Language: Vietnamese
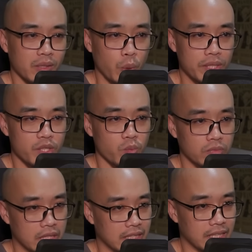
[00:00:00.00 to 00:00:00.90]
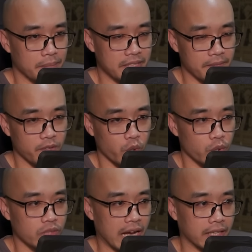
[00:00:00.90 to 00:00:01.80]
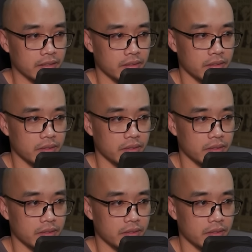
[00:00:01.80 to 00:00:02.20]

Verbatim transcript: Nam tử mày đỏ cũng không nhường nhịn chút nào.